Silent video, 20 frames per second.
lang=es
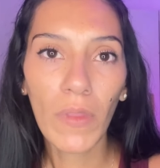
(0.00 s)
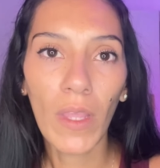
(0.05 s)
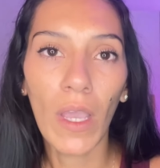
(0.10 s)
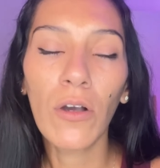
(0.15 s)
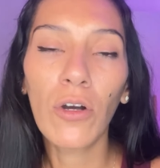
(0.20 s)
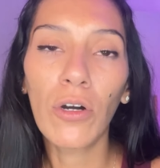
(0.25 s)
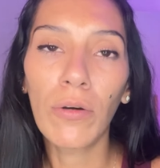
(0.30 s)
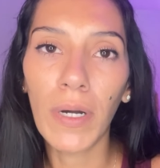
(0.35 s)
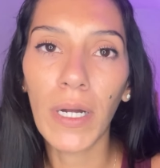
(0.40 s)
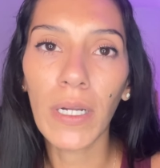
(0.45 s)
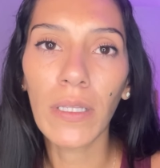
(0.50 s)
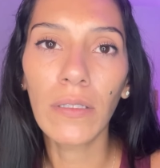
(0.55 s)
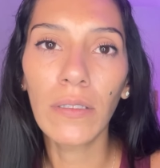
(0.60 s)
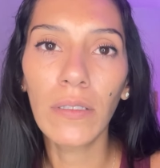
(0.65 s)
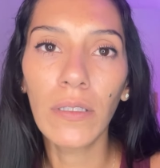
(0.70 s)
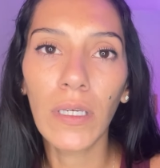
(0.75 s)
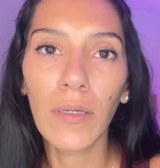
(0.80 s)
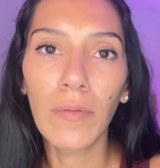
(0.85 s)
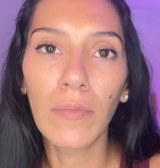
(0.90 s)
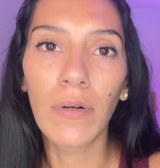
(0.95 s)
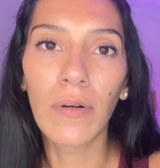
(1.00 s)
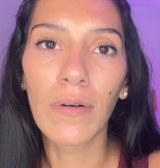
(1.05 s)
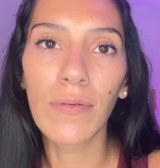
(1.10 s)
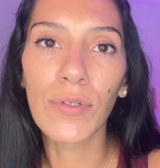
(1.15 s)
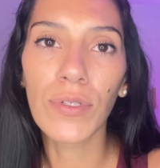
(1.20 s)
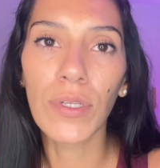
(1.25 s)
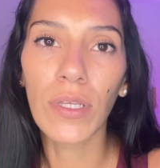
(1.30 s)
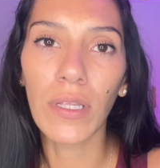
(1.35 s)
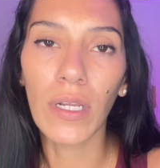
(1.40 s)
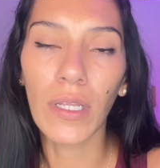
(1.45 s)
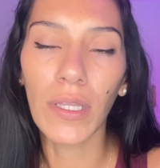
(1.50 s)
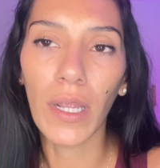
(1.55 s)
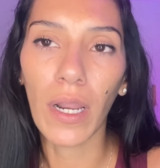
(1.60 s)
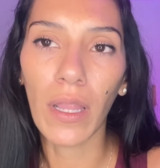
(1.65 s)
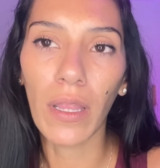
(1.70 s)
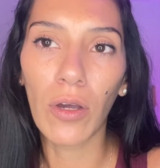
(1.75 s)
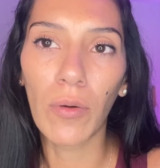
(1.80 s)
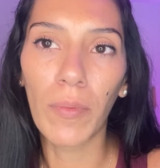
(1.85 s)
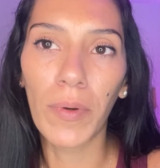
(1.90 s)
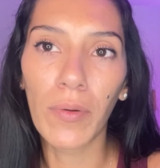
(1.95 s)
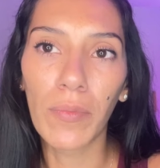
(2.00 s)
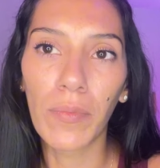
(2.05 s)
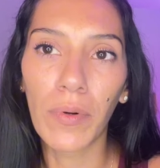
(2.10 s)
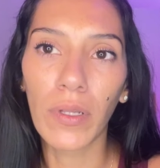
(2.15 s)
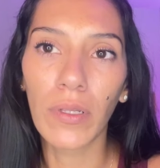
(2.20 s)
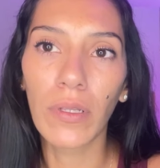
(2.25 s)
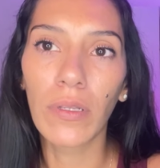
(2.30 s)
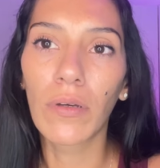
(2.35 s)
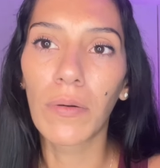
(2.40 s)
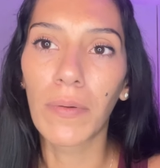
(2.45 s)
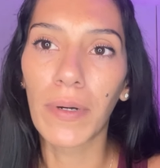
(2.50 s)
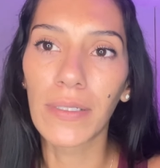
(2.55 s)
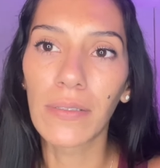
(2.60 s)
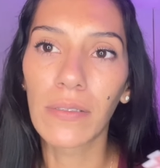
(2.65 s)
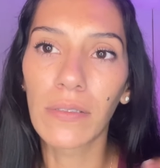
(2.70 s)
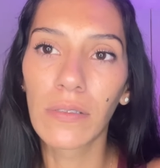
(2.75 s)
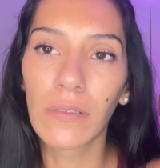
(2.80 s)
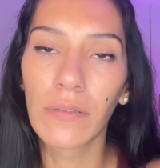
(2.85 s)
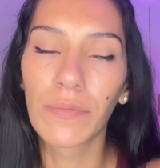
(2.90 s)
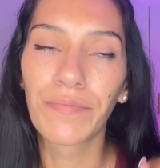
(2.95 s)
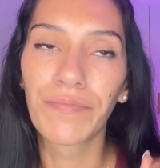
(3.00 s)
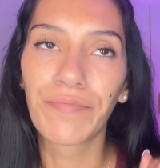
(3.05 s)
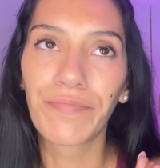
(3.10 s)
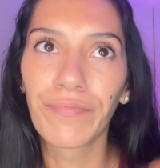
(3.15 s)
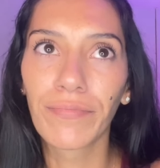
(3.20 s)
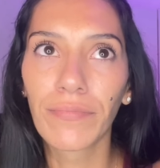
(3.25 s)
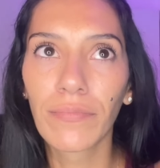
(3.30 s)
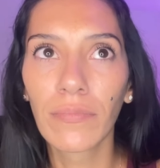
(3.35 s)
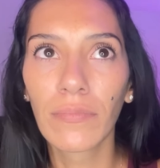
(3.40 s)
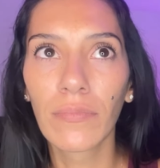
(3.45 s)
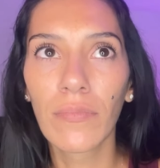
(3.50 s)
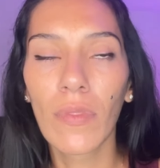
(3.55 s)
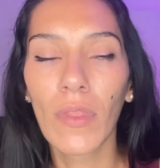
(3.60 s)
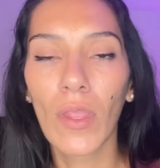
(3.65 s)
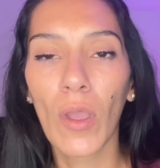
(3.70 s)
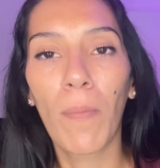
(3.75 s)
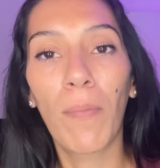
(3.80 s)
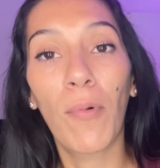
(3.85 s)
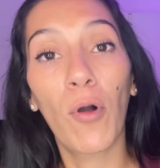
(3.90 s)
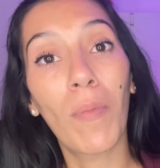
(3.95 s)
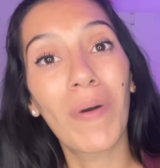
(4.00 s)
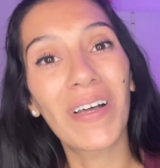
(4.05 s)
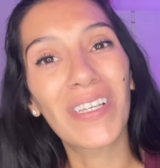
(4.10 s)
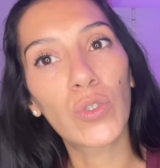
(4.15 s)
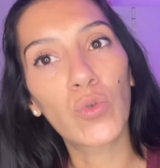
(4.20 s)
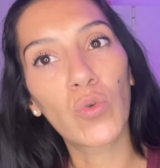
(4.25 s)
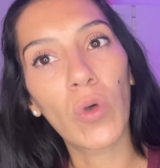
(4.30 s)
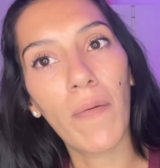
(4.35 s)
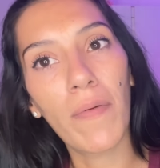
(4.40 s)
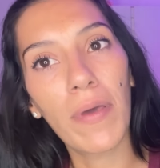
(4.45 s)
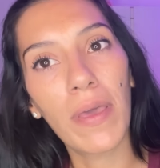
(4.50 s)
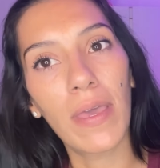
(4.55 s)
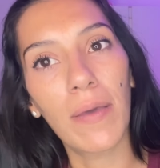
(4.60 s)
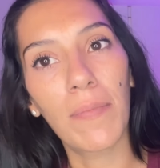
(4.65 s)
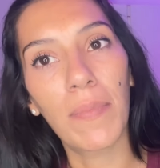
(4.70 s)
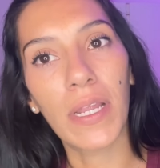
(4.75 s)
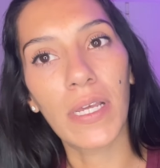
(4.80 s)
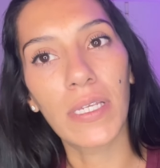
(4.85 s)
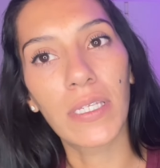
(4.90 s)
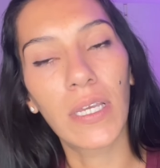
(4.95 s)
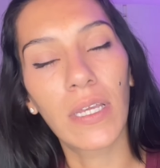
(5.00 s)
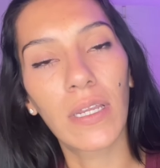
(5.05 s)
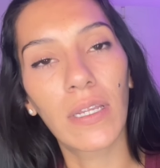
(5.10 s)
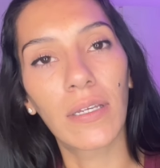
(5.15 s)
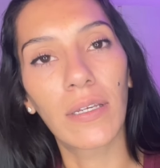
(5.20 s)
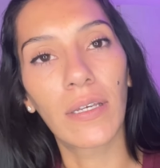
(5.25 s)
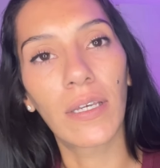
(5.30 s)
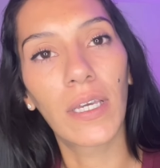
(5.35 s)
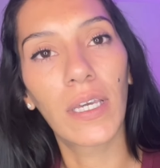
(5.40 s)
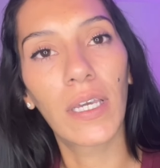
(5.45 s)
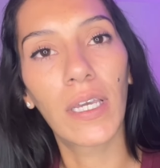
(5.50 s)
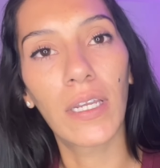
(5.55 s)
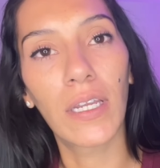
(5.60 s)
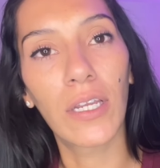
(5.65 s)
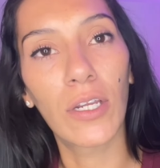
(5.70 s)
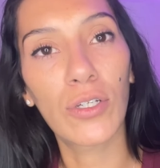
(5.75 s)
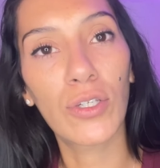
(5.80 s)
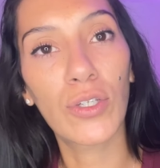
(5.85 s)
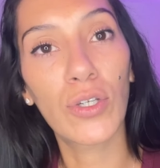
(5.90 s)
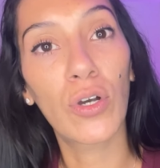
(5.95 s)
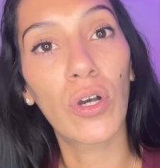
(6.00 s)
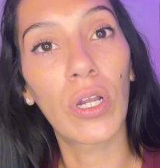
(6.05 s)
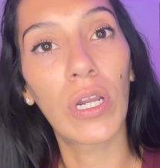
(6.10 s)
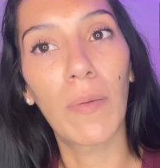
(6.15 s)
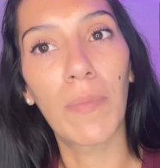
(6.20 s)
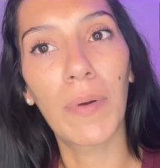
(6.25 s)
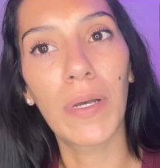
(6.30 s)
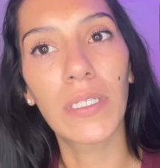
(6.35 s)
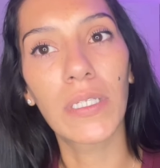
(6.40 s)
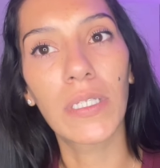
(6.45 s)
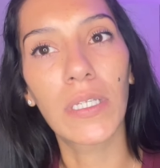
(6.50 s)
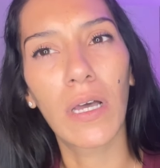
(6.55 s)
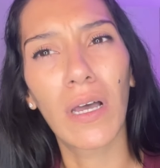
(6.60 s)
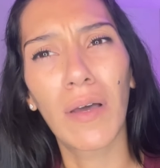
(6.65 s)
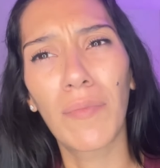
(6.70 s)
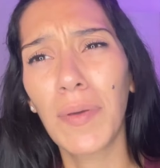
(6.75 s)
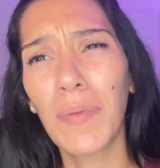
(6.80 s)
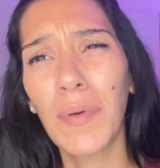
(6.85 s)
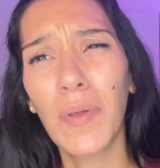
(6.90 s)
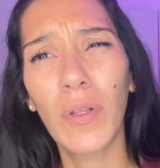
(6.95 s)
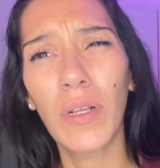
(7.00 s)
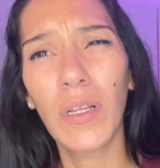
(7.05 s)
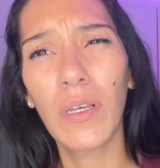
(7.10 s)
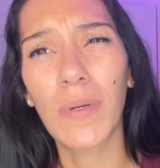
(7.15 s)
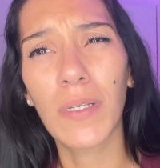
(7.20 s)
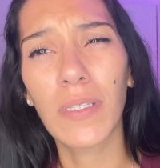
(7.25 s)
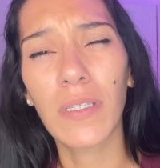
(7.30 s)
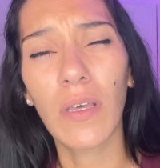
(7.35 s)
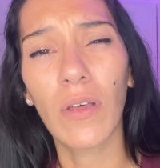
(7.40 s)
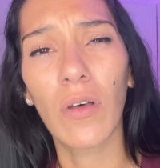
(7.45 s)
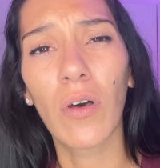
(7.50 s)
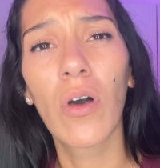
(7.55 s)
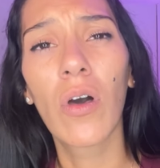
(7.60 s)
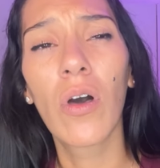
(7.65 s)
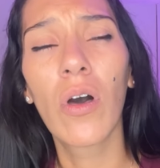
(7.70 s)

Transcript: Con Martín dijimos, vamos a tratar de comer un poquitito más un poco más suave para ser generosos con la panza. A mí me duele demasiado.